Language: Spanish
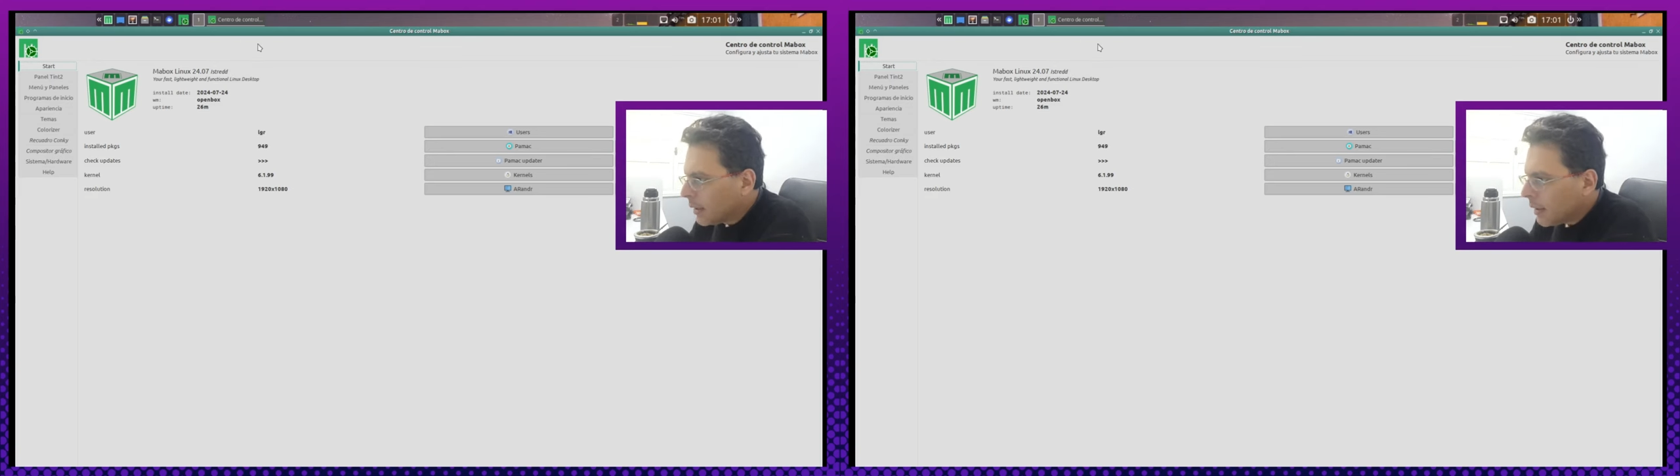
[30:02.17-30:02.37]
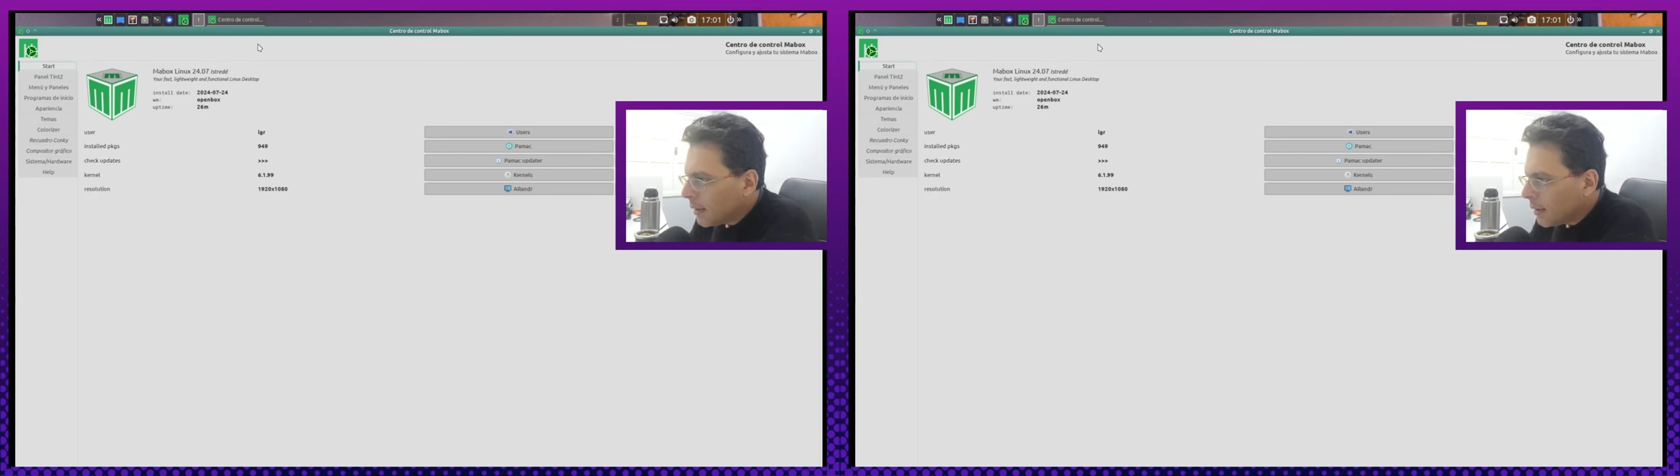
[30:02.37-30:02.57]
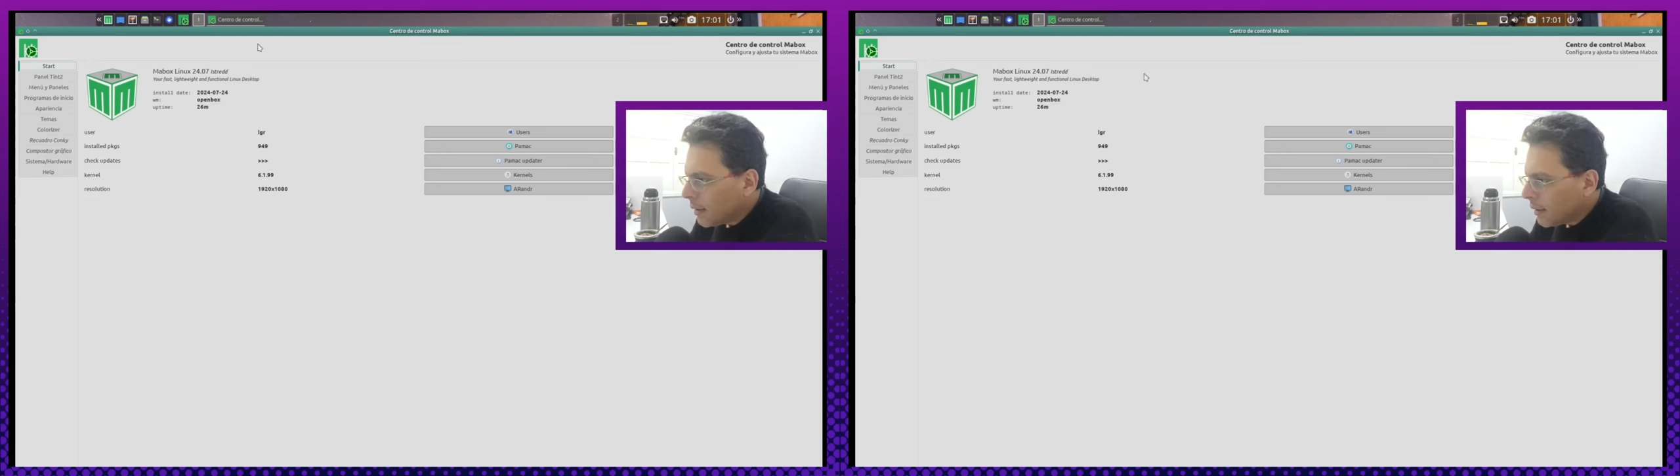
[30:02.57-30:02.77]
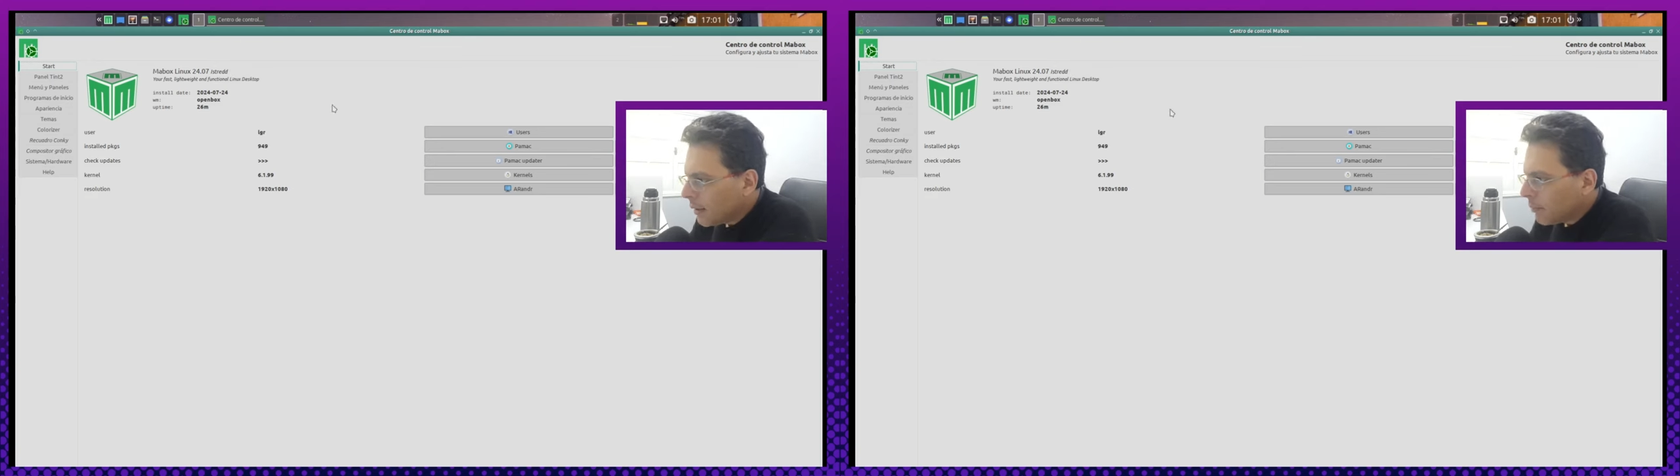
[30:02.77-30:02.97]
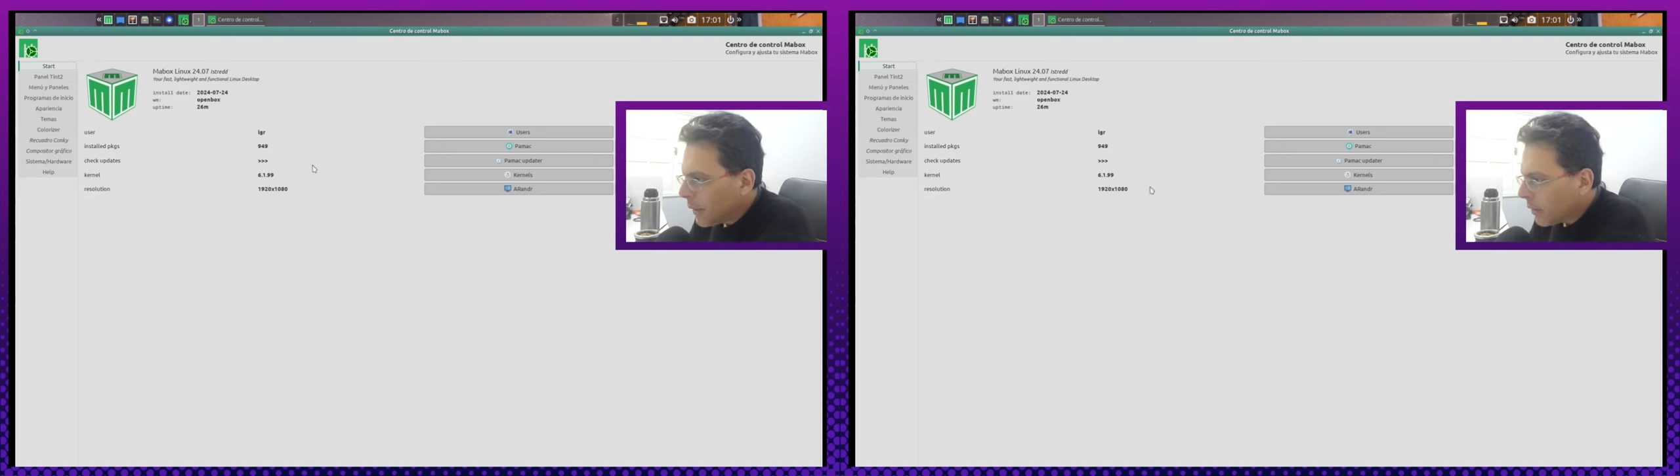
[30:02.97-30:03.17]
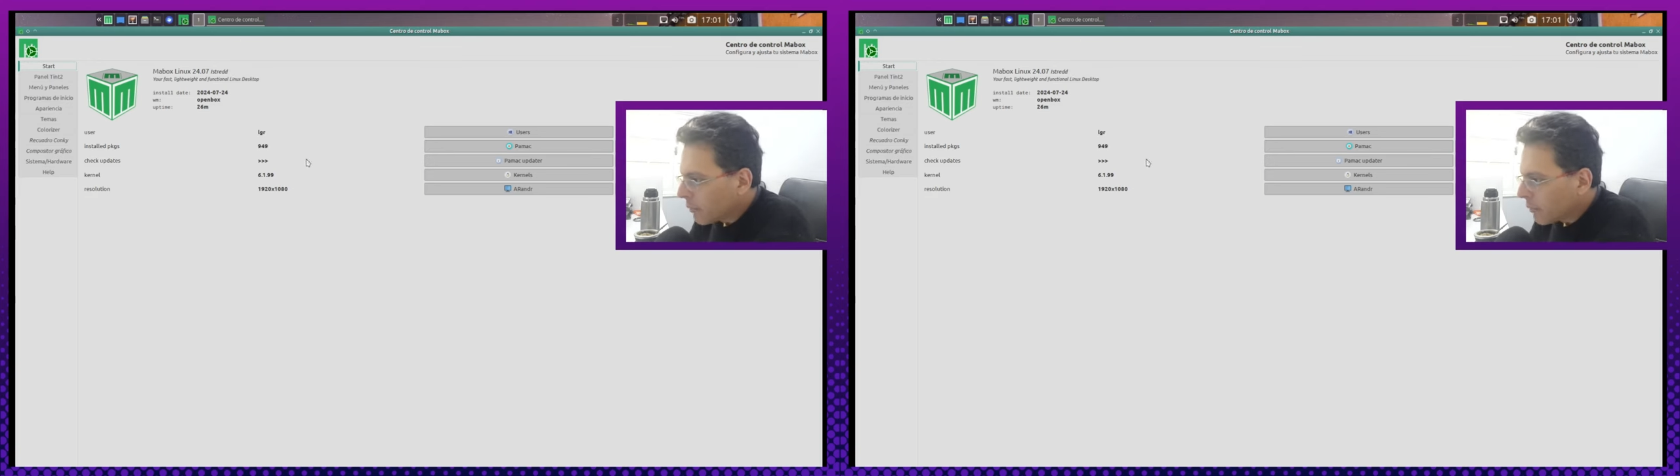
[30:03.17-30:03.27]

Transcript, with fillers: Eh, bueno,